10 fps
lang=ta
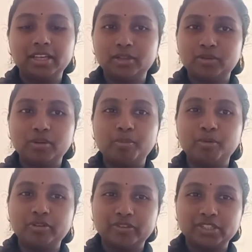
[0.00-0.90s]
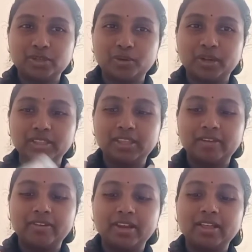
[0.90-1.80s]
இதுக்குள்ளே போட்டு வச்சுக்கோங்க
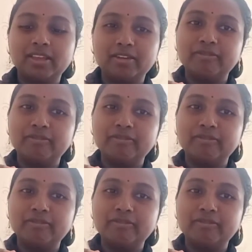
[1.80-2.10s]
தேவையில்லாத